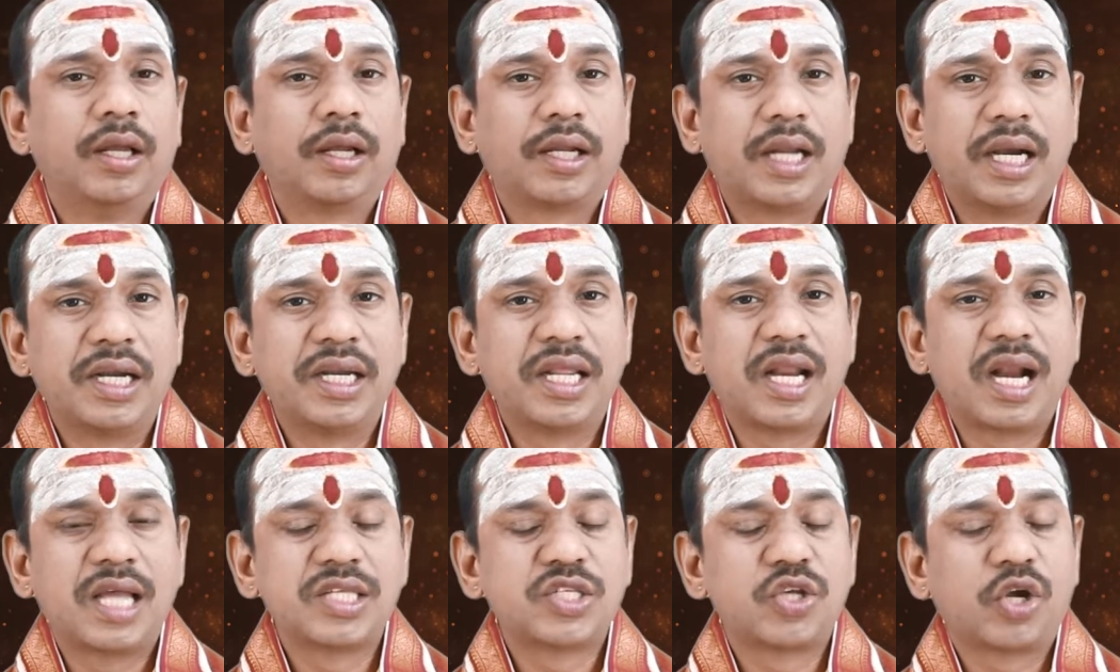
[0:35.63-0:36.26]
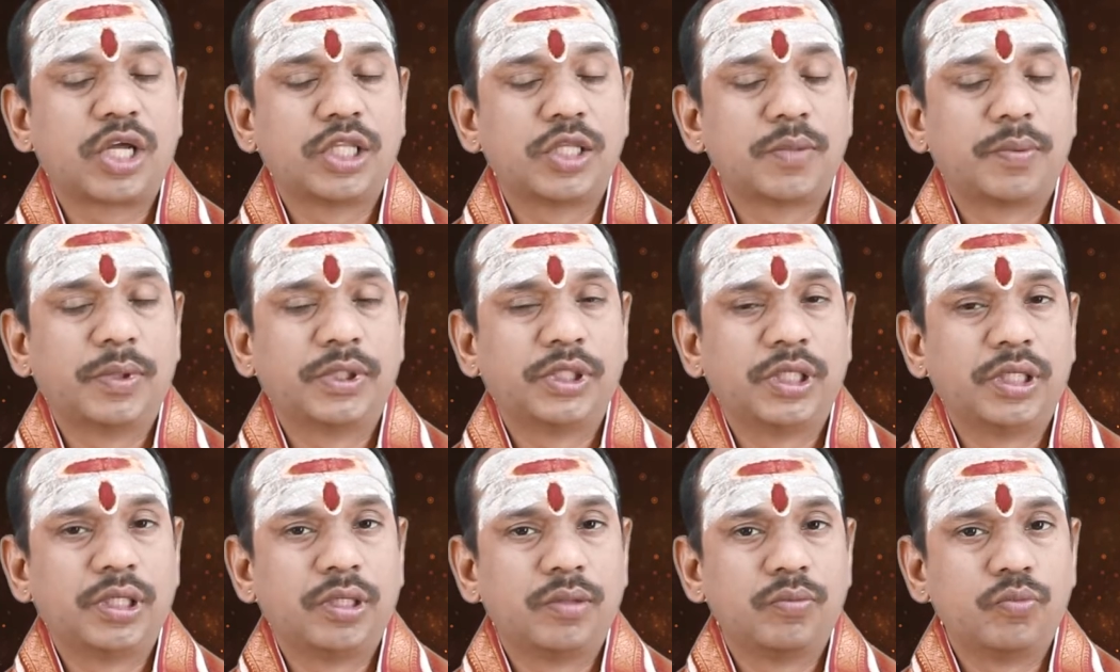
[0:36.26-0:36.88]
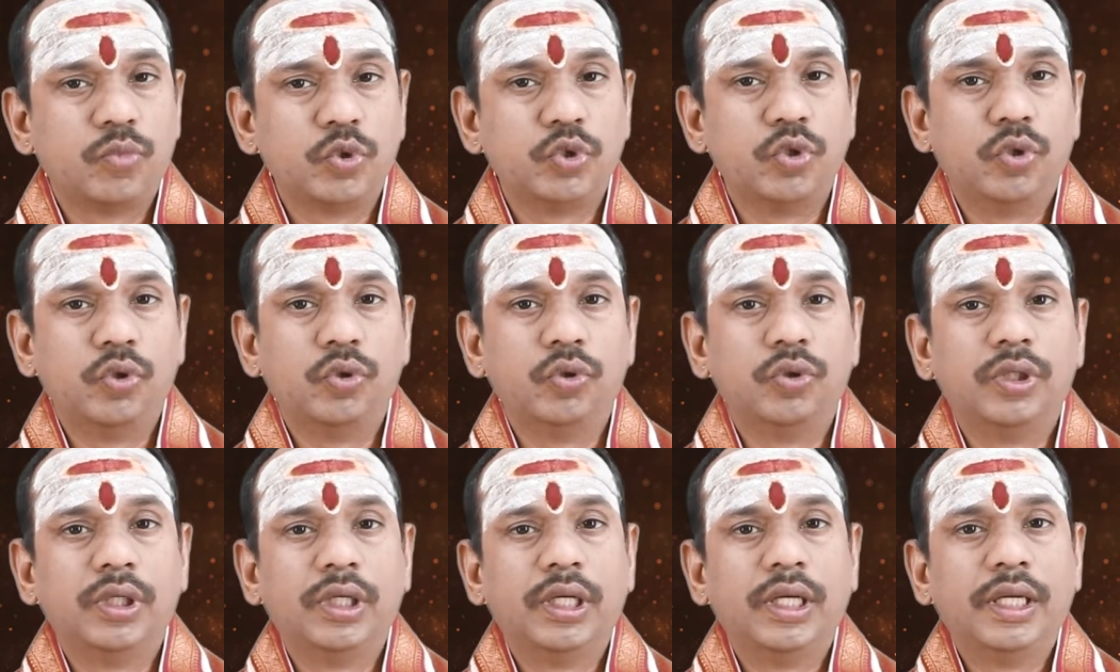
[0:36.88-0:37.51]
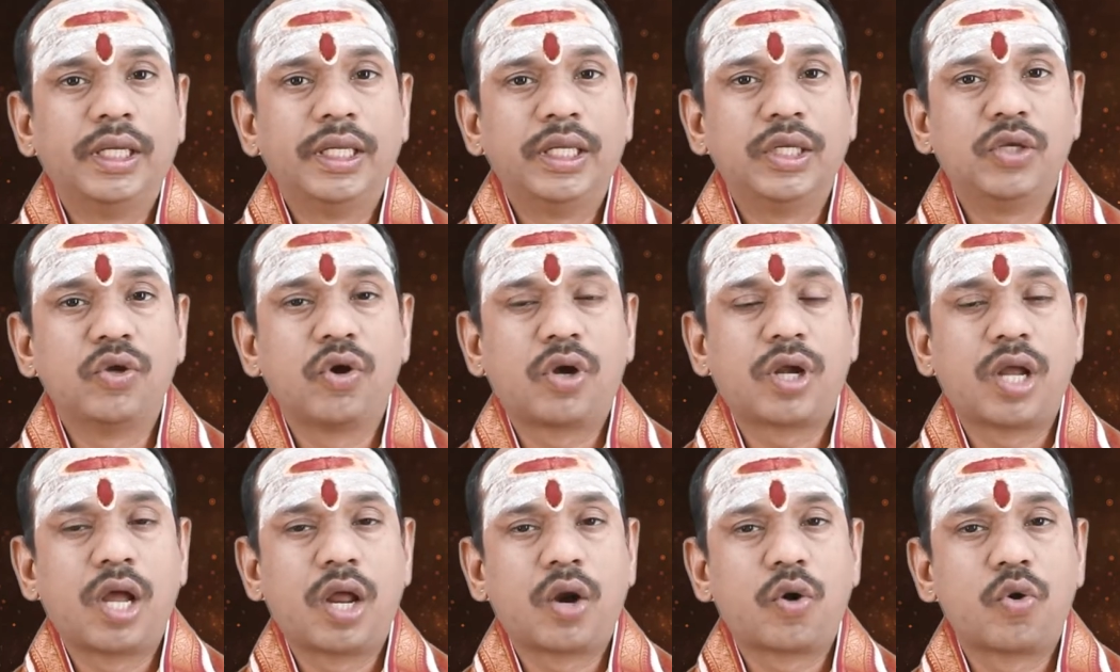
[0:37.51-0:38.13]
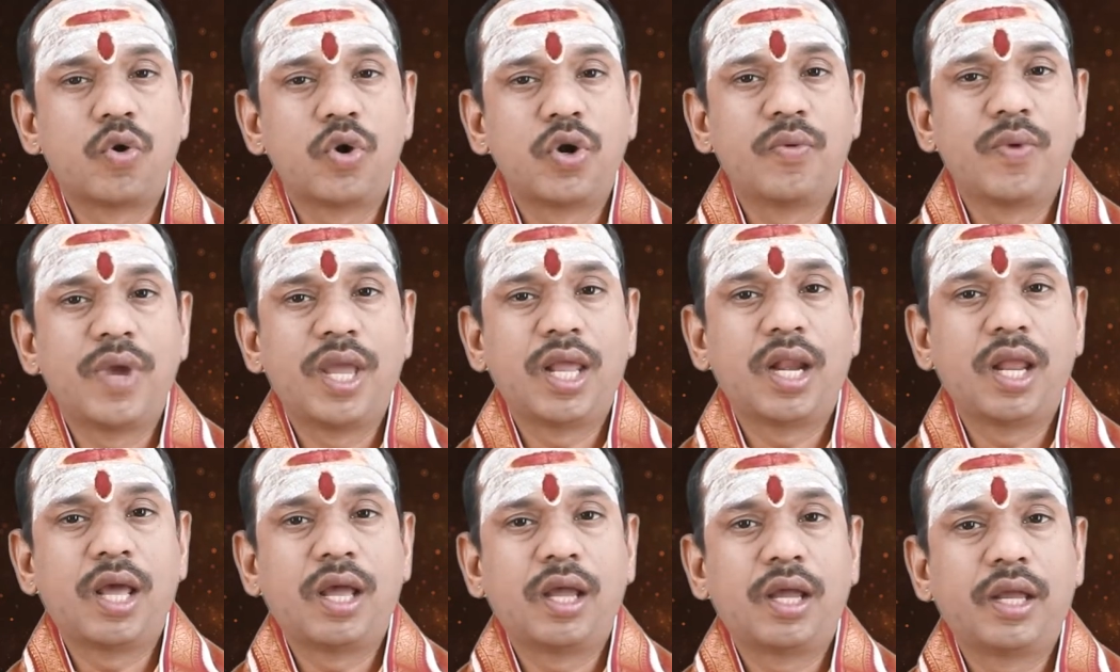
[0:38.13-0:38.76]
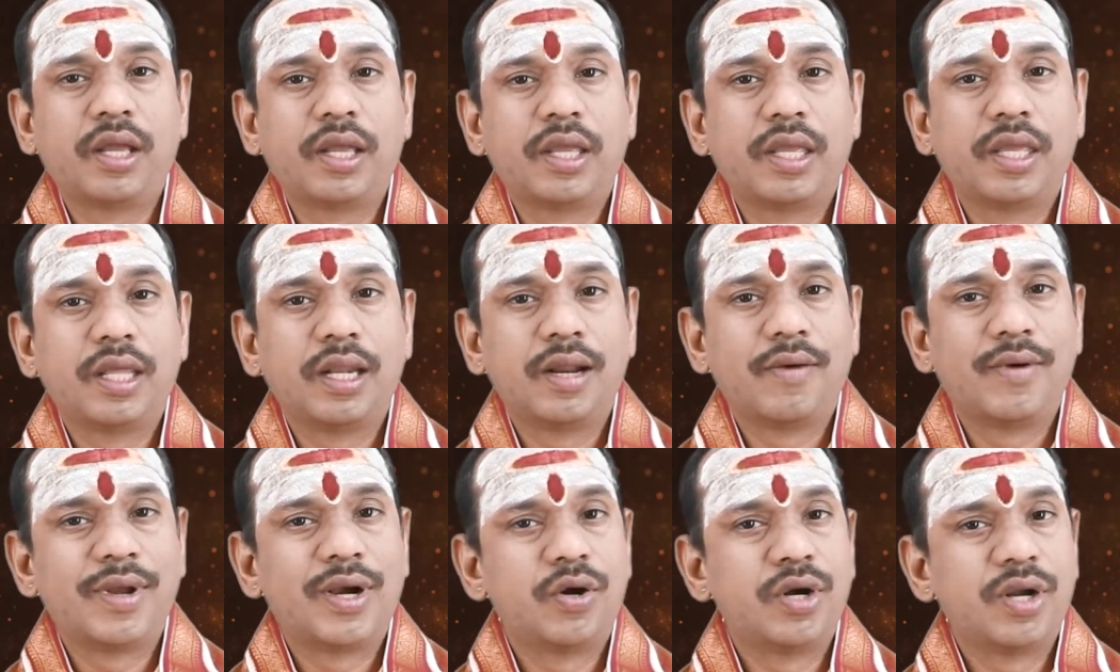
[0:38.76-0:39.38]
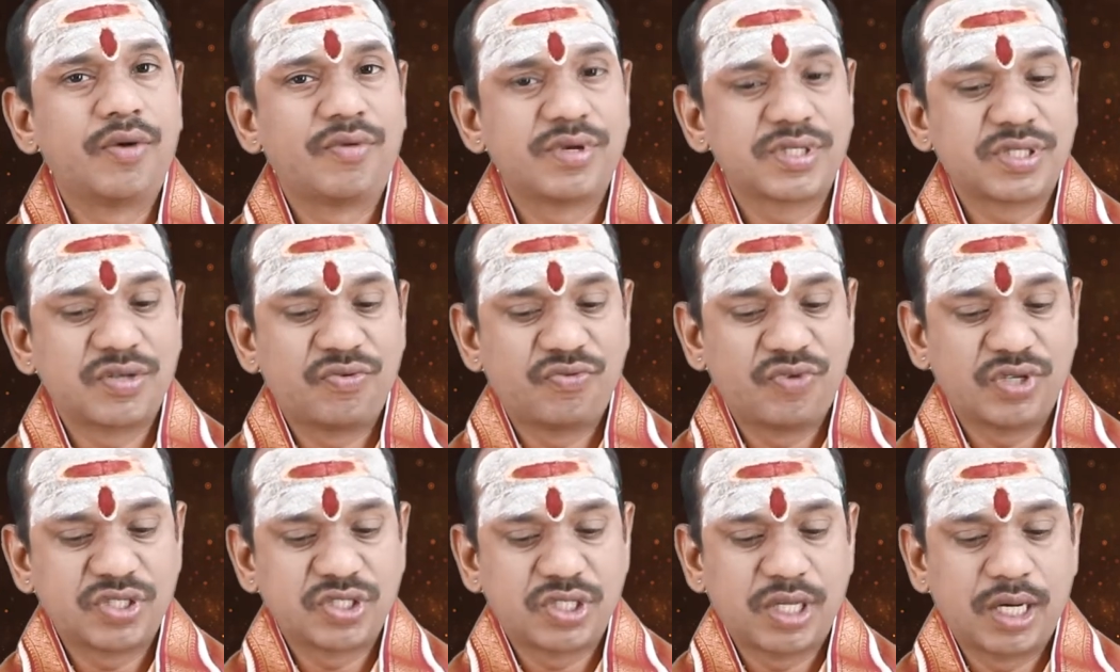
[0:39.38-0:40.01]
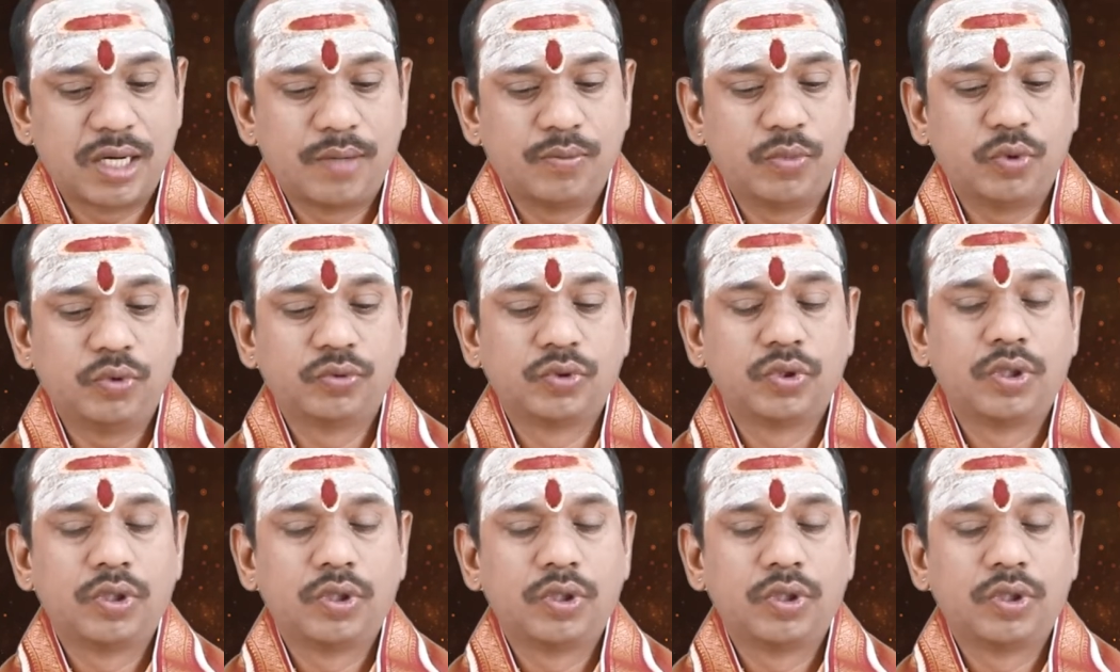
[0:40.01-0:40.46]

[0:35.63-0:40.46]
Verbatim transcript: కన్యరాశి యొక్క అధిపతి బుధుడు ఈ యొక్క రెండు వేల ఇరవై రెండవ సంవత్సరము